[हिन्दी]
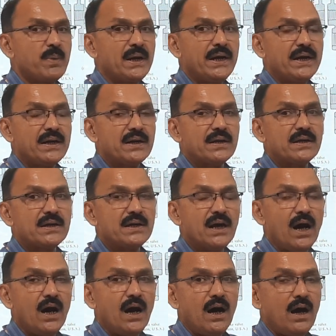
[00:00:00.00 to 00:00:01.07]
प्लेट
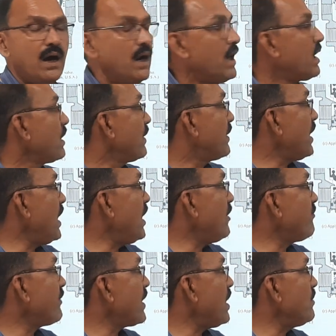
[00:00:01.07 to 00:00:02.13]
या
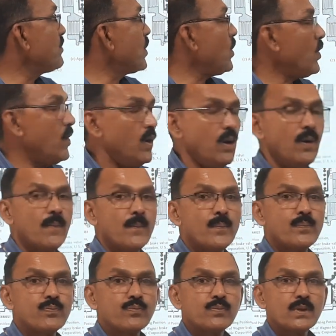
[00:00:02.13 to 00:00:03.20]
डायफ्राम को
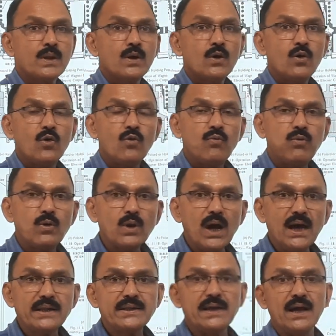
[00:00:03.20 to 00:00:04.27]

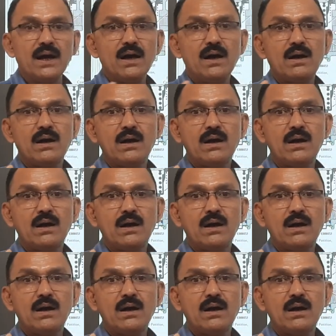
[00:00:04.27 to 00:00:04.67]
फुला दिया